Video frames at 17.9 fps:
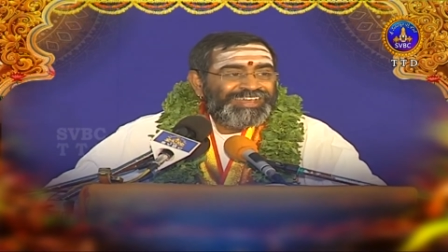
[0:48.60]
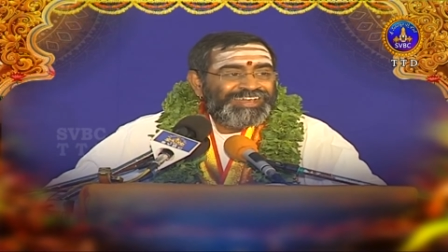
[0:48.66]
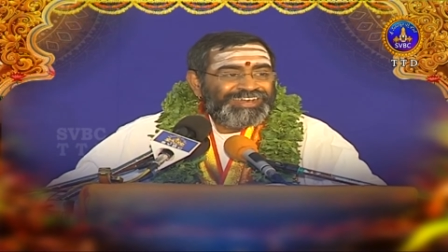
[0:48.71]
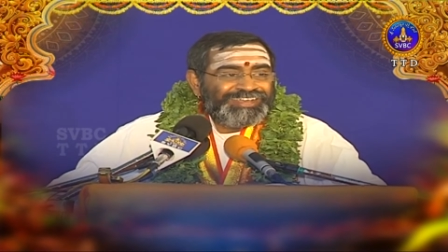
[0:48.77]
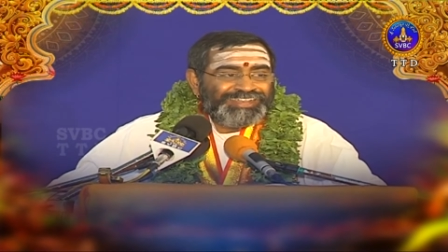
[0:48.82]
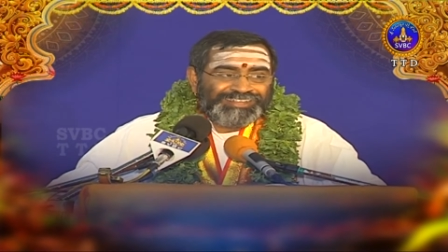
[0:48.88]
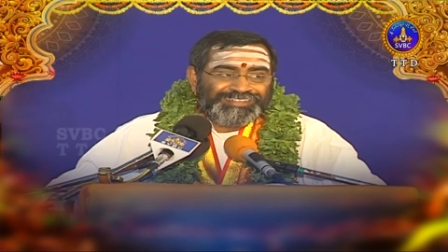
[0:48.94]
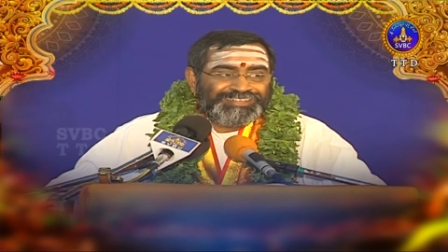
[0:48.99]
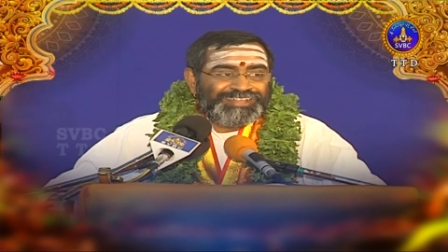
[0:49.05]

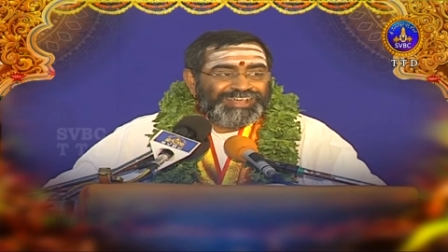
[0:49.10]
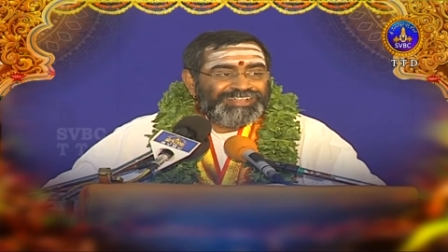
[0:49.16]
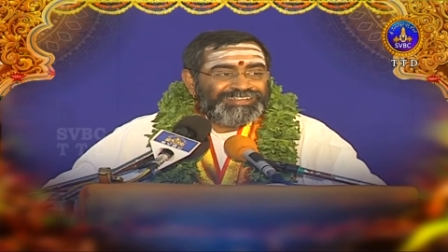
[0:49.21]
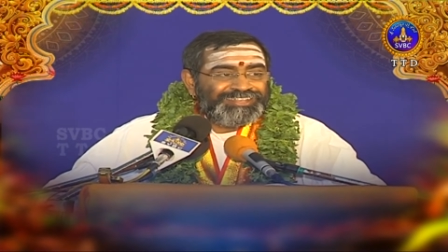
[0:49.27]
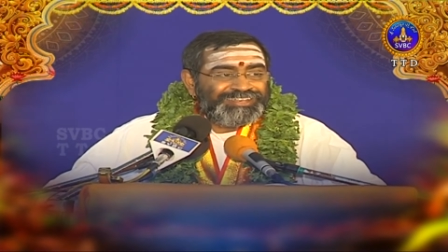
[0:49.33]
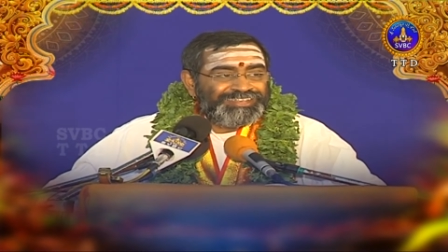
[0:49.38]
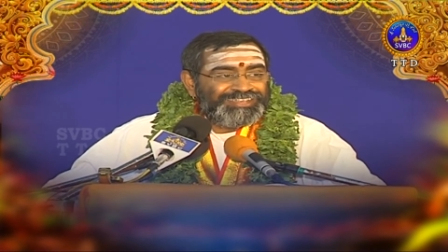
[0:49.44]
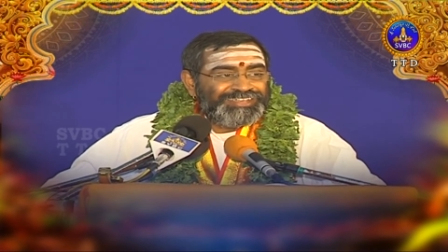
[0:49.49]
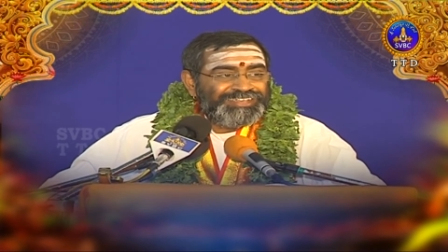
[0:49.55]

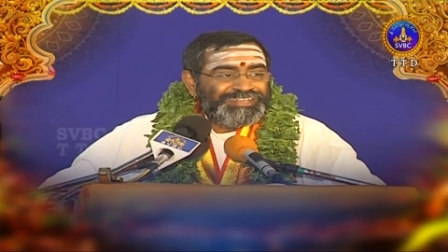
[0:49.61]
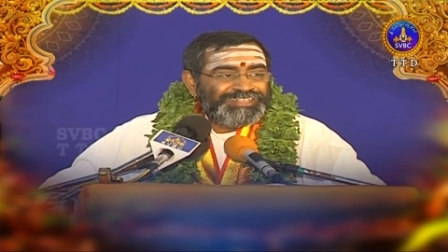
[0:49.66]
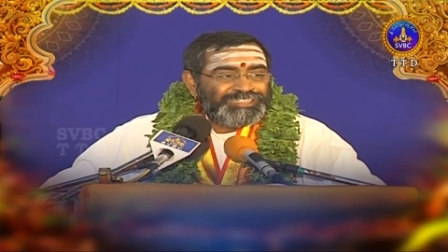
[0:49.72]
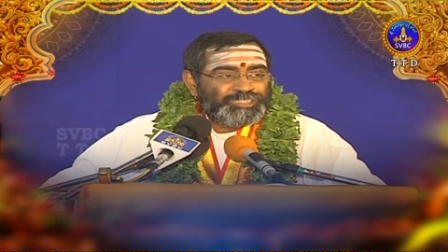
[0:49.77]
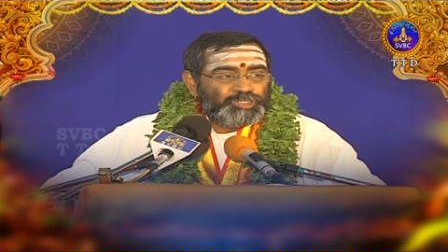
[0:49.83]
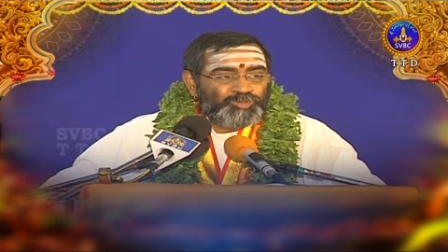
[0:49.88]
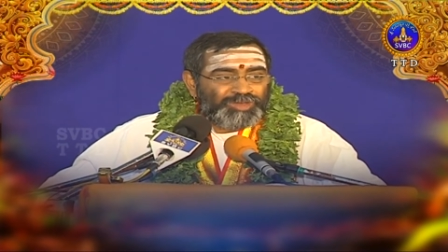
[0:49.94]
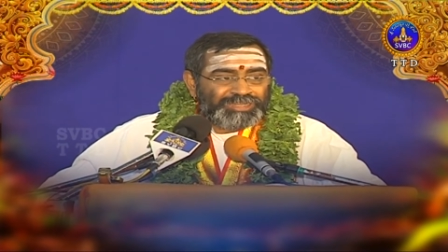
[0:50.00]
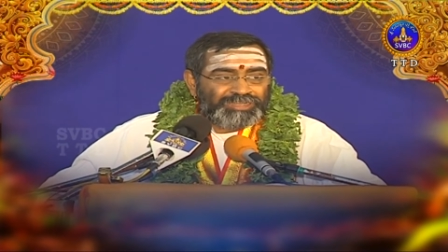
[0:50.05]
రత్నాద్రి
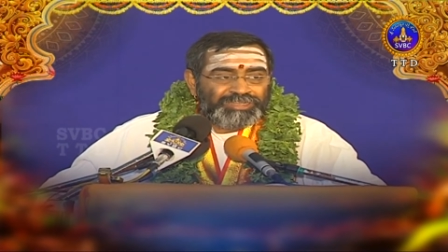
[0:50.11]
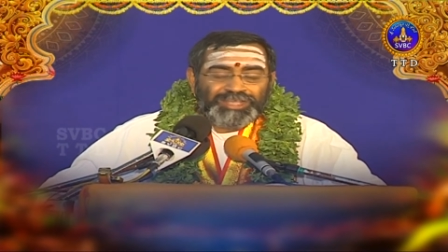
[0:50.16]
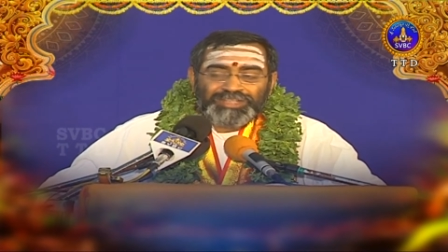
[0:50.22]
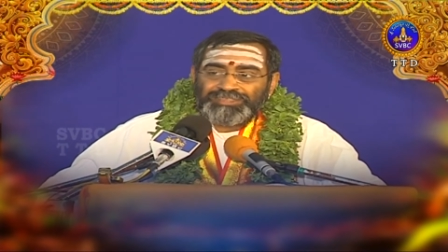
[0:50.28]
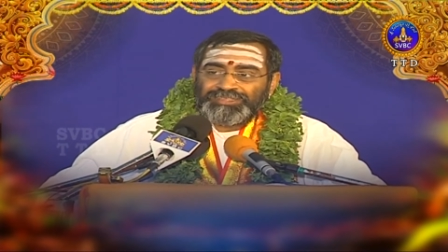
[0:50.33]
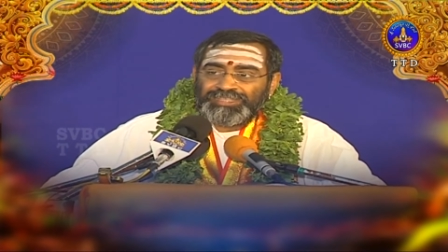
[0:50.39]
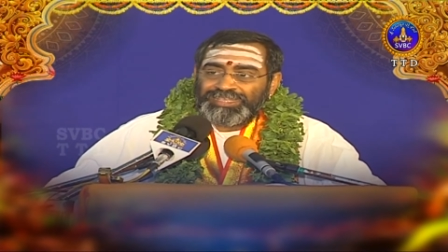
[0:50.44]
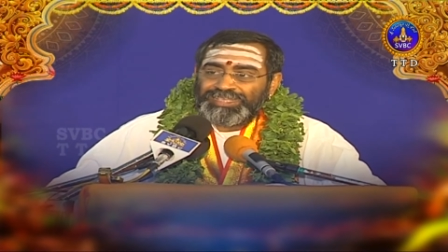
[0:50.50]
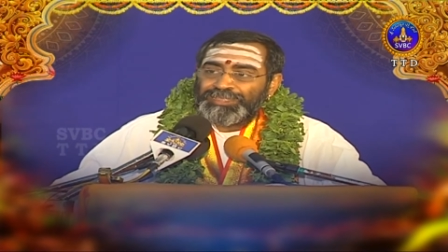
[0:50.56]

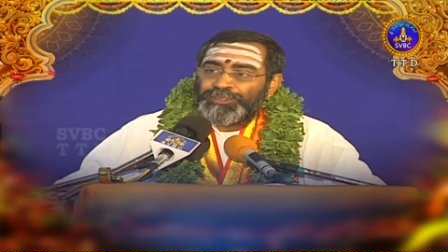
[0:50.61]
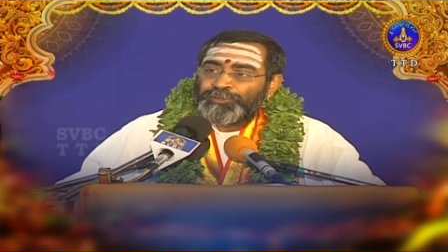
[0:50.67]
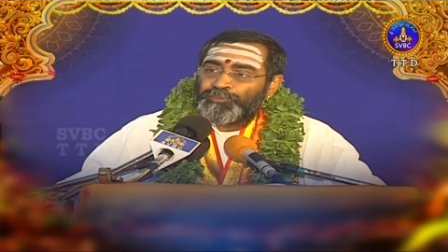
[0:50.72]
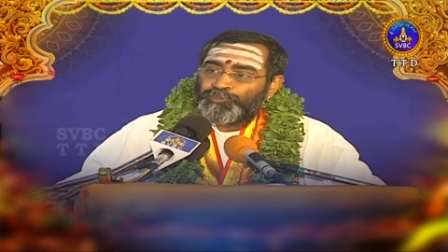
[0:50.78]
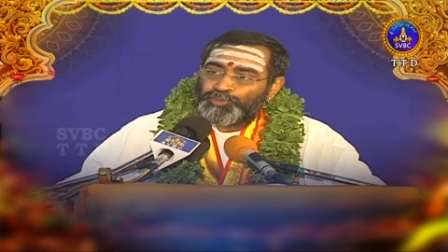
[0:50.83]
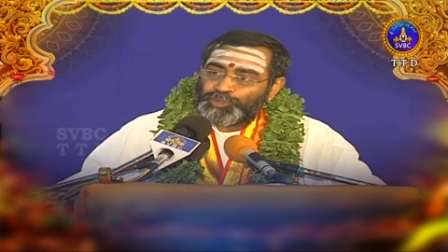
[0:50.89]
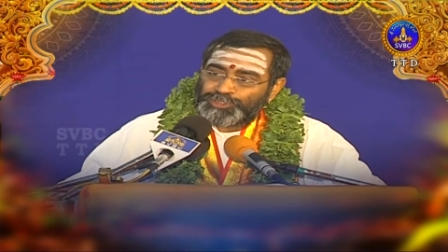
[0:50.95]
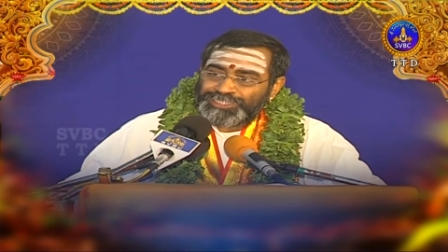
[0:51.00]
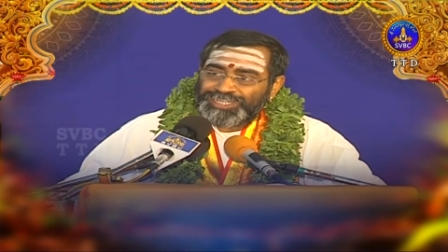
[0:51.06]
స్వర్ణాద్రి
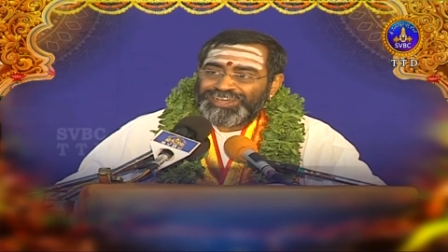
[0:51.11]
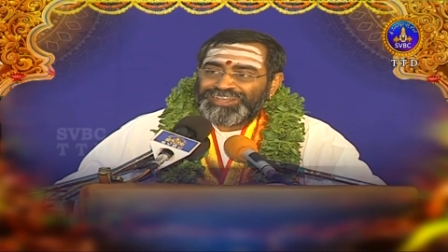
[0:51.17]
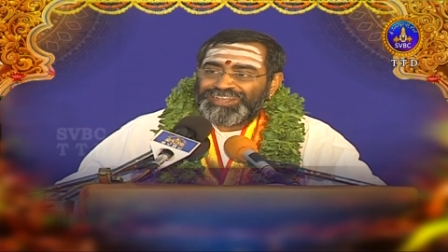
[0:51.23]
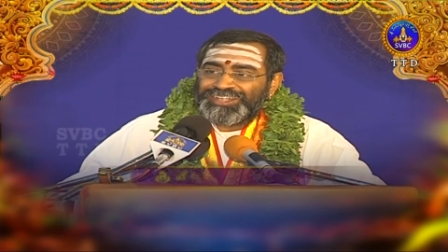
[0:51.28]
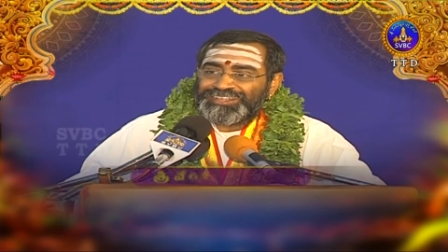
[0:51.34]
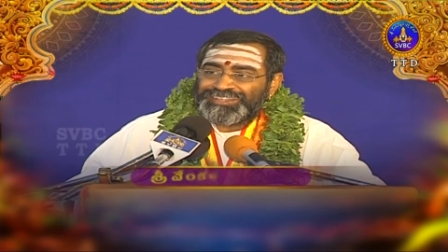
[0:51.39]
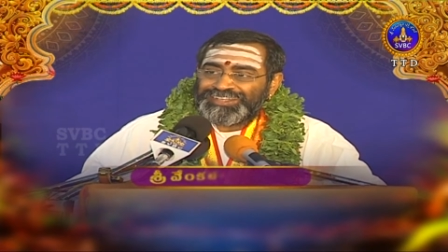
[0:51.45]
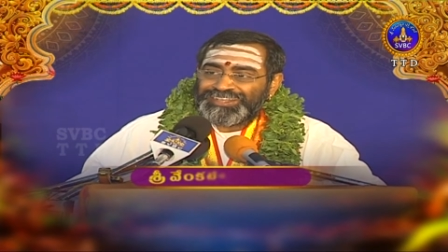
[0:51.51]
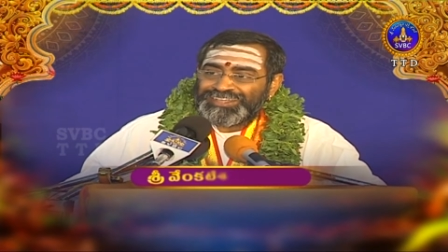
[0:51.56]

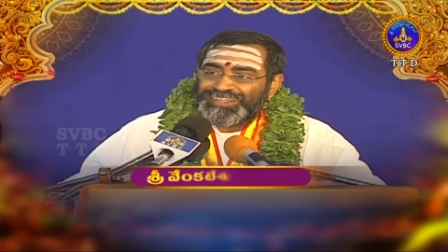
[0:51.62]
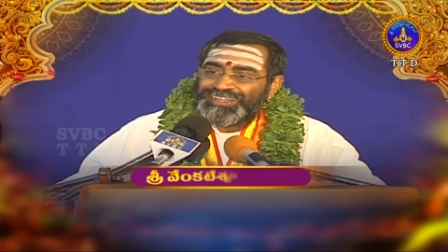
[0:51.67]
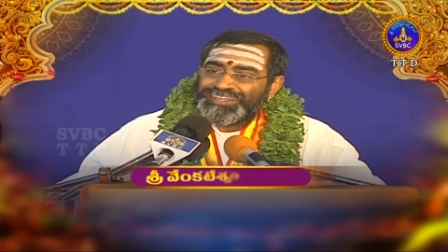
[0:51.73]
పుష్కరాద్రి